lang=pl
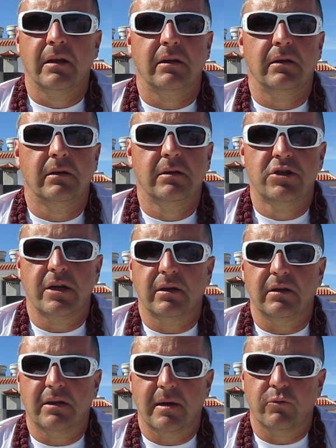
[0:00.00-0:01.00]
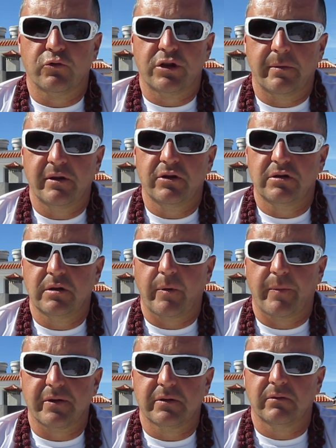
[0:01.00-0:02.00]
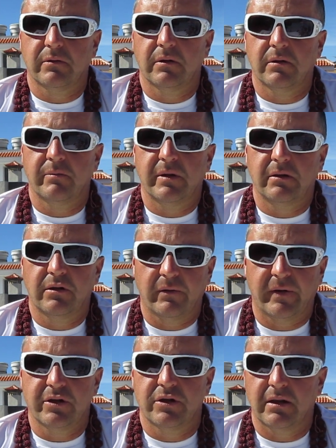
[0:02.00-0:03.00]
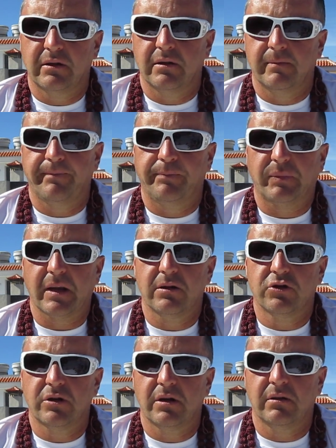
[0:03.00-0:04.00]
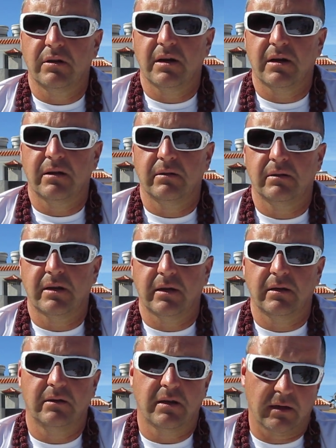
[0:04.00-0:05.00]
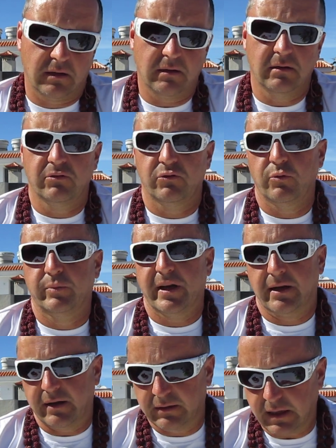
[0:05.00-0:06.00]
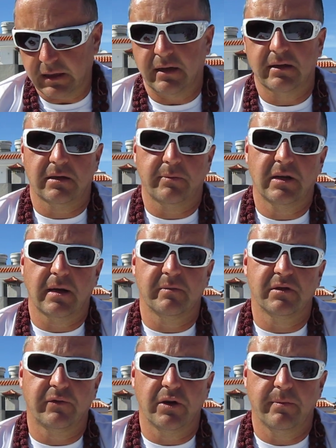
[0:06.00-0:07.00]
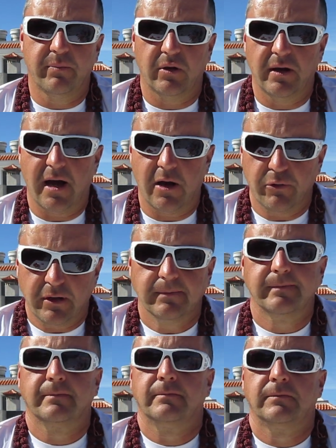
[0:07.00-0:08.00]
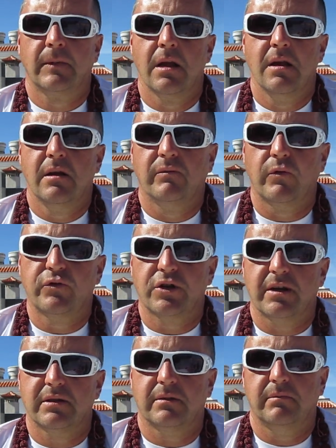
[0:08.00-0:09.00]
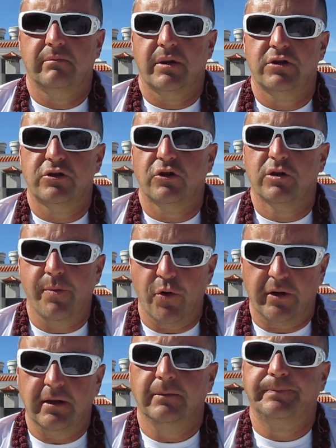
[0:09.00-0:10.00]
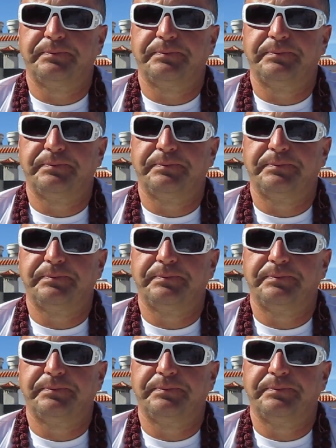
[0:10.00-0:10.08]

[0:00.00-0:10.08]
I dzięki temu, że będziecie po prostu e, medytować nad tym, że ja taki i taki lub taka i taka zamykam swoje pole aury, wówczas będziecie odporni